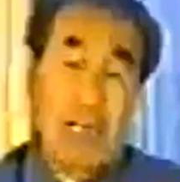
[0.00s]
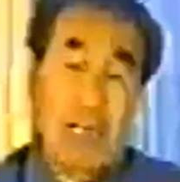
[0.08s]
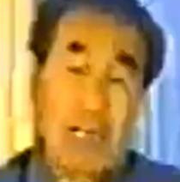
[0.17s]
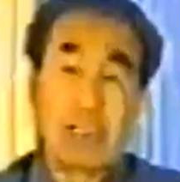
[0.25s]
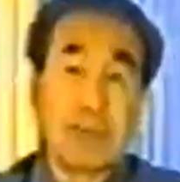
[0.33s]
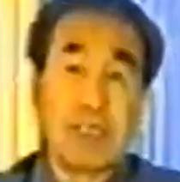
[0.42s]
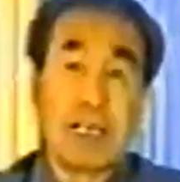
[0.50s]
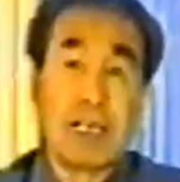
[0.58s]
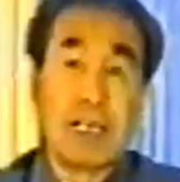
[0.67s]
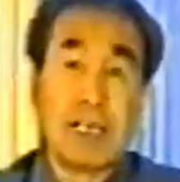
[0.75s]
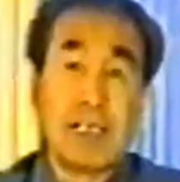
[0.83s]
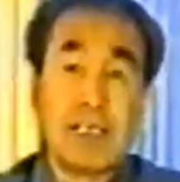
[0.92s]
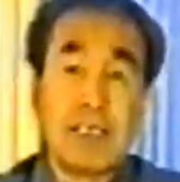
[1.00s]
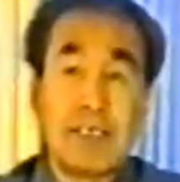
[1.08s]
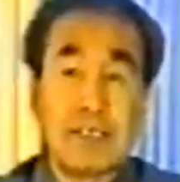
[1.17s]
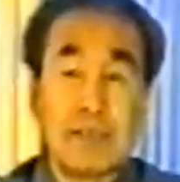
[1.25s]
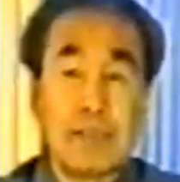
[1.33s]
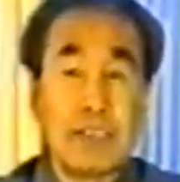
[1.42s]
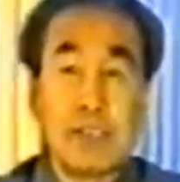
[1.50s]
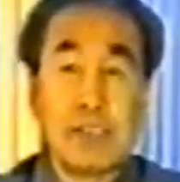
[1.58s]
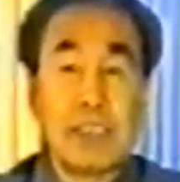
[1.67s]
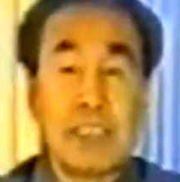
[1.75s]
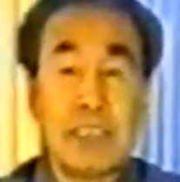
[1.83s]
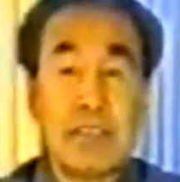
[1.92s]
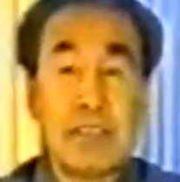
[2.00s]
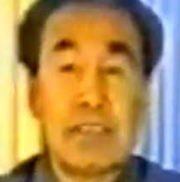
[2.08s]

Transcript: 这句话了不得，这句话了不得。